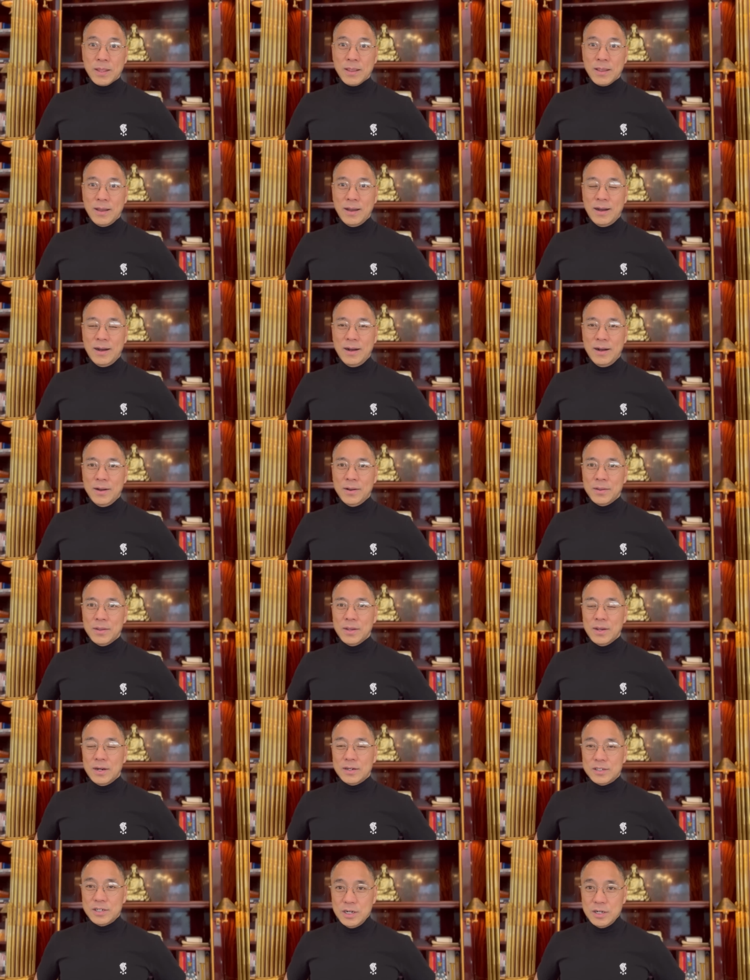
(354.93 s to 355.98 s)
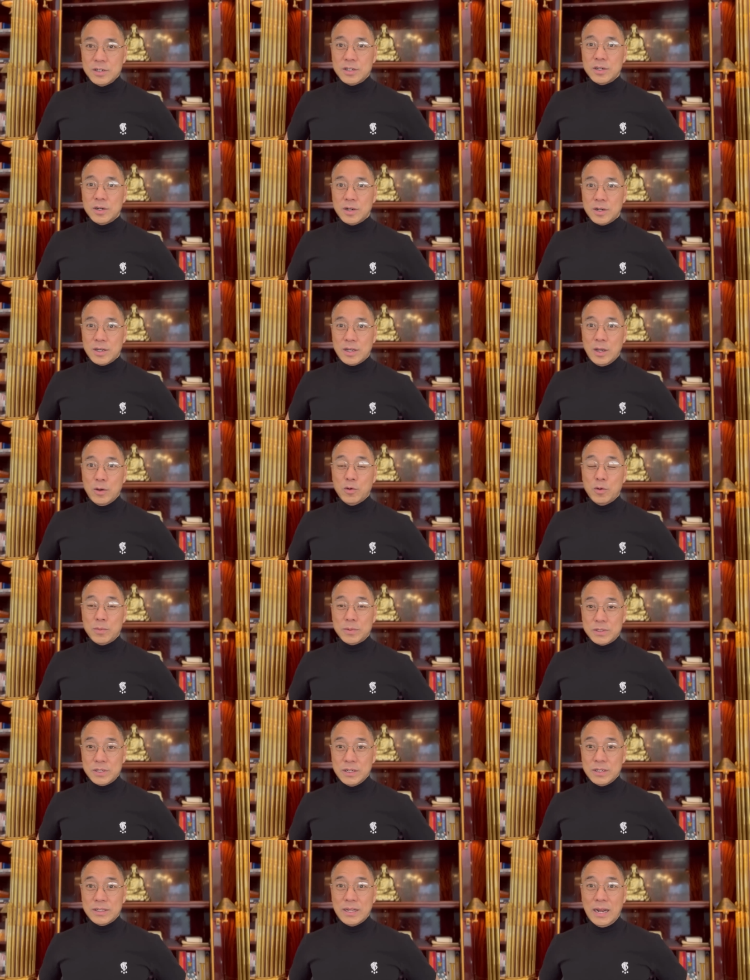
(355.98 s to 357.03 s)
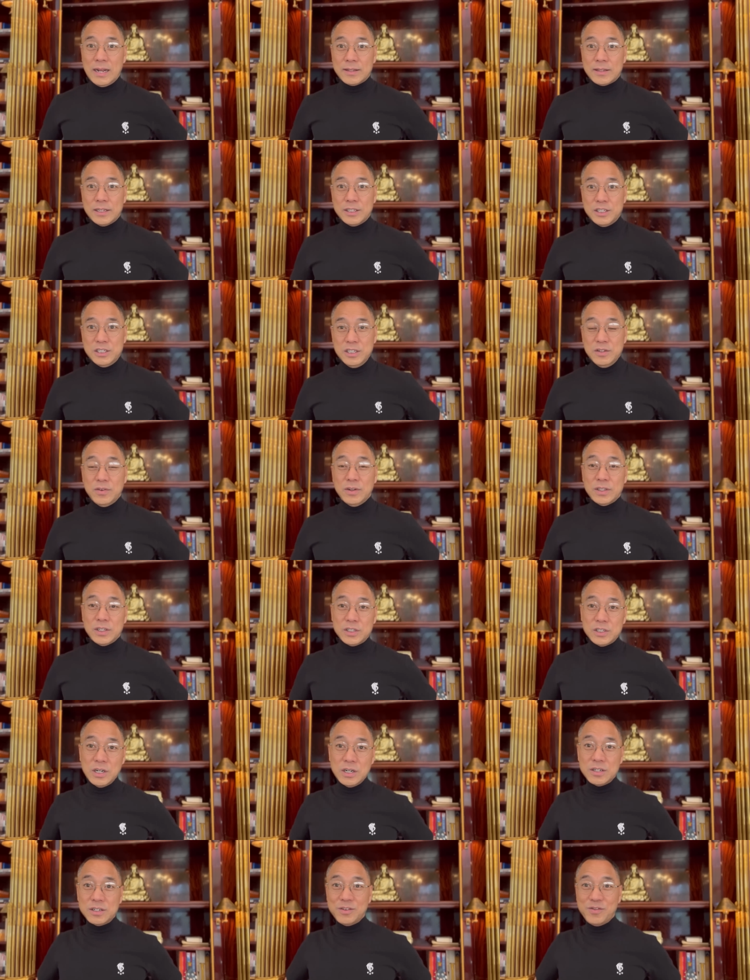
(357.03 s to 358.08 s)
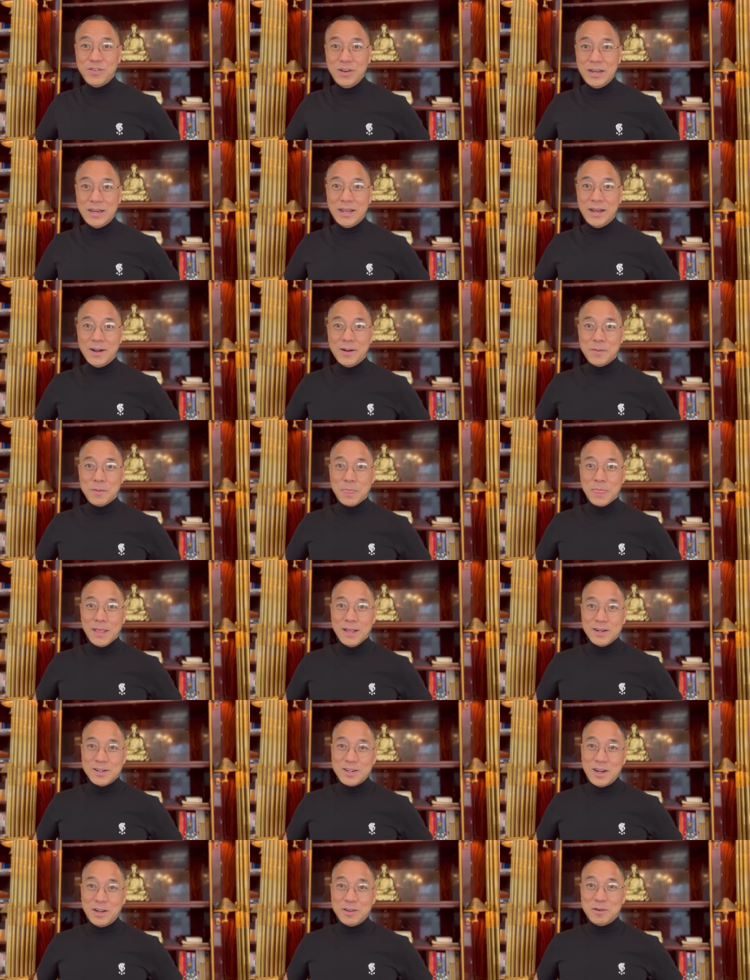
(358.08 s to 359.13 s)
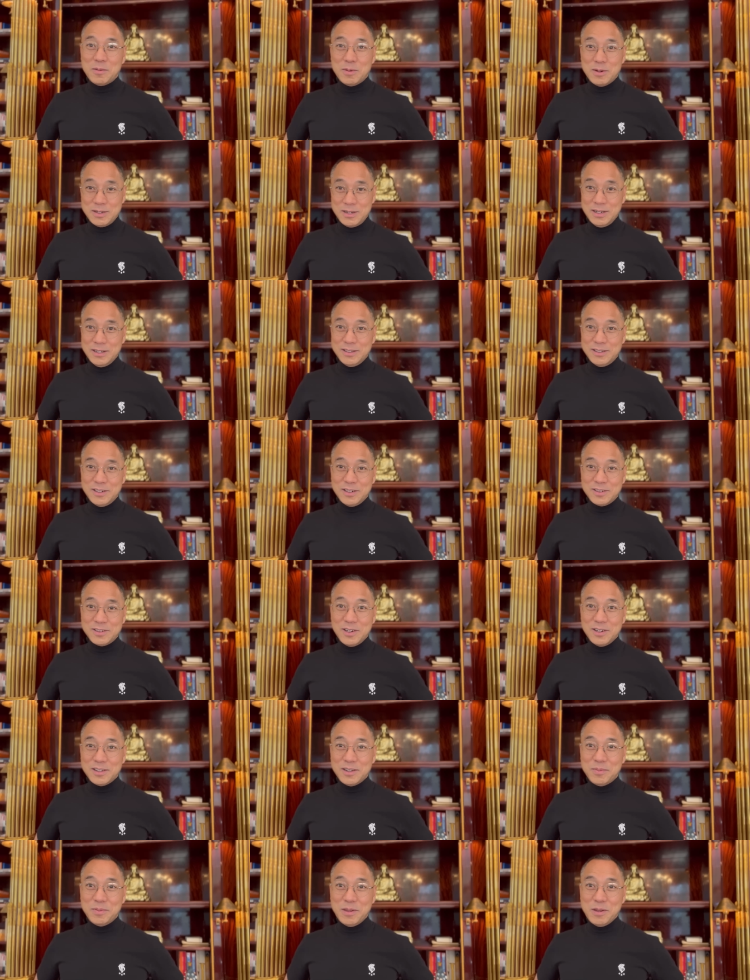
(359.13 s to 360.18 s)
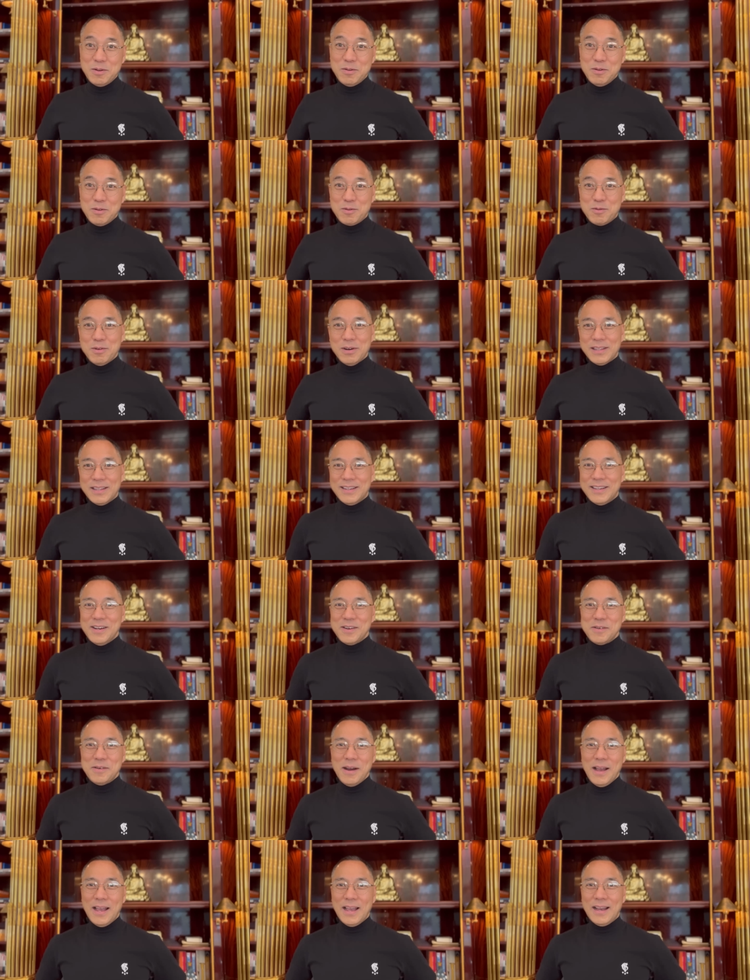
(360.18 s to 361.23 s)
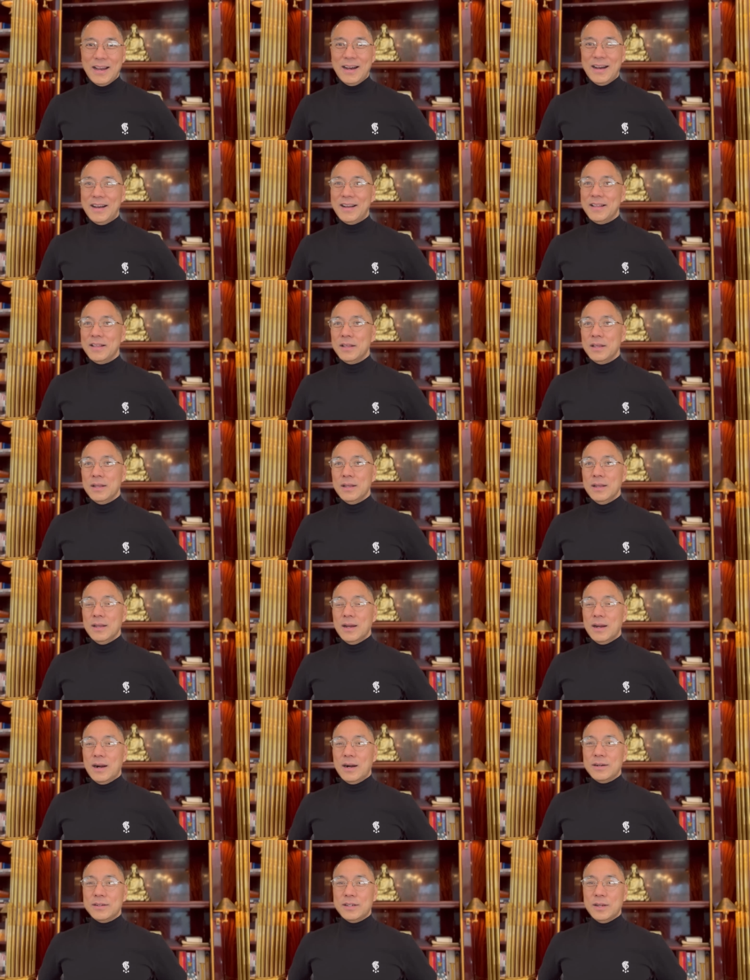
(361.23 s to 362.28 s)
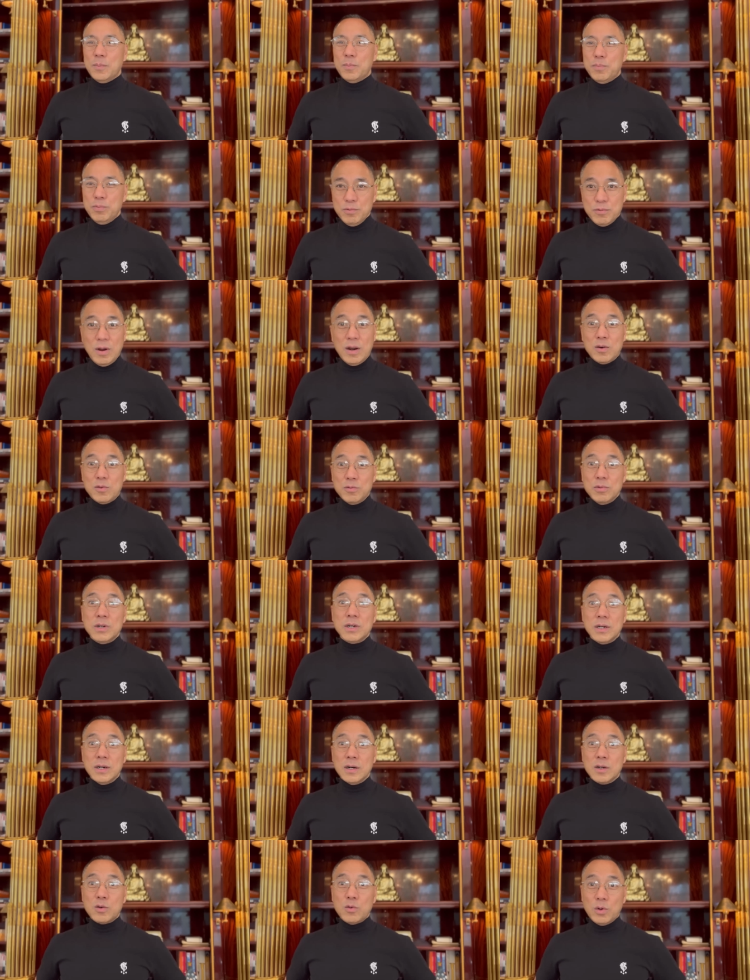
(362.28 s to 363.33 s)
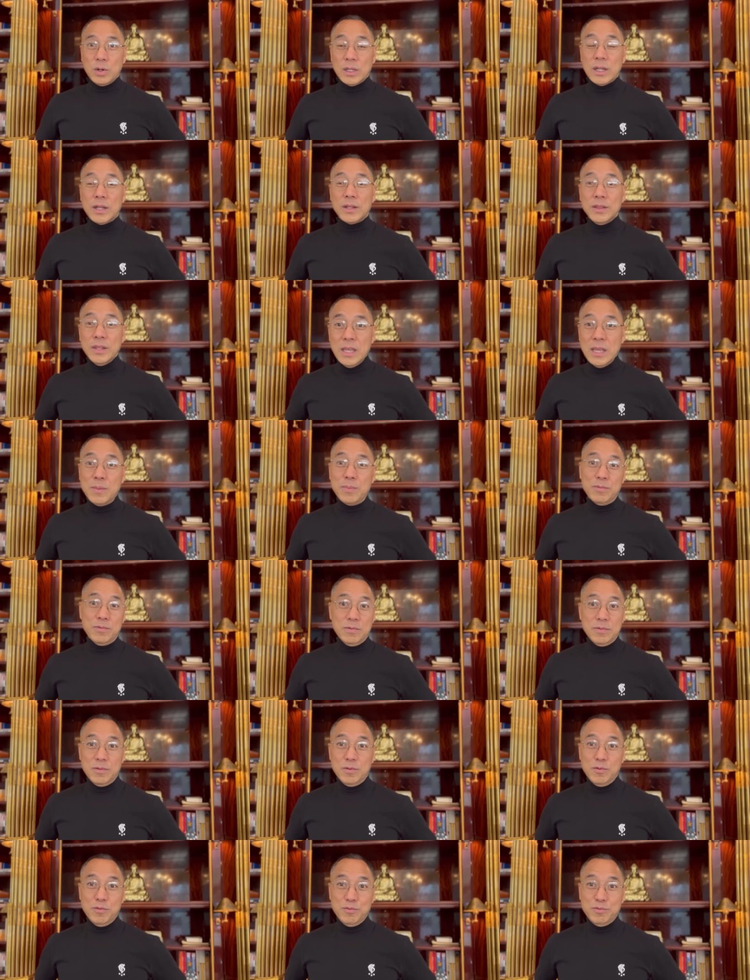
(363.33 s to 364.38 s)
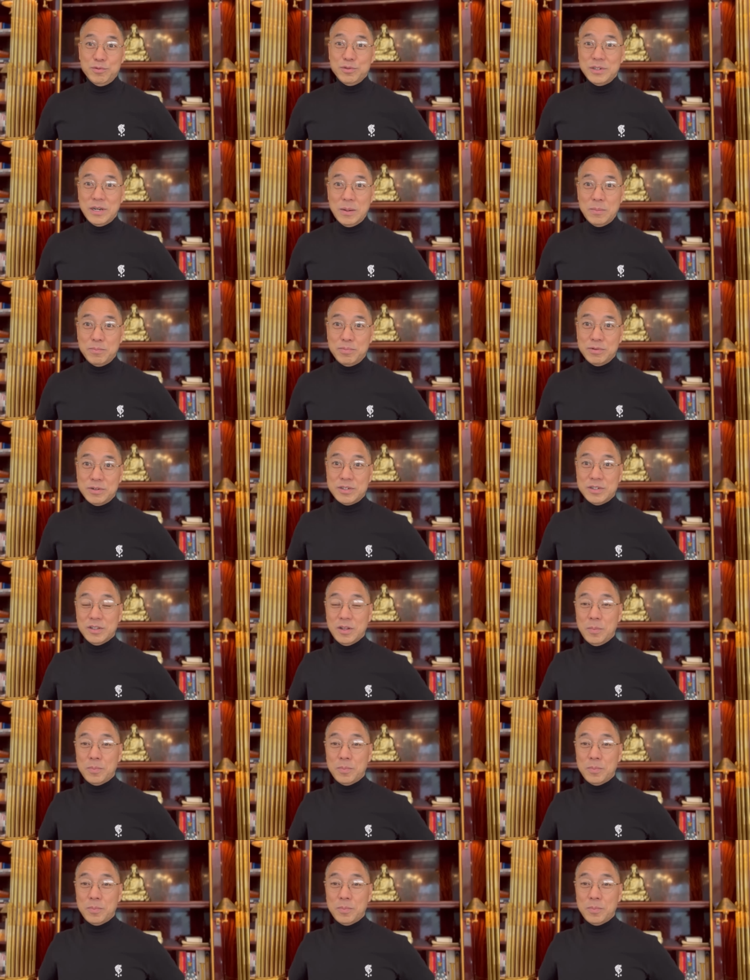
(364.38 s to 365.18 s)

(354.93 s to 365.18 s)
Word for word: 啊，甚至给我们增加在西方的政治分量，在有个申请政治庇护过得更快啊，而且不管如何，共产党内部无人不知道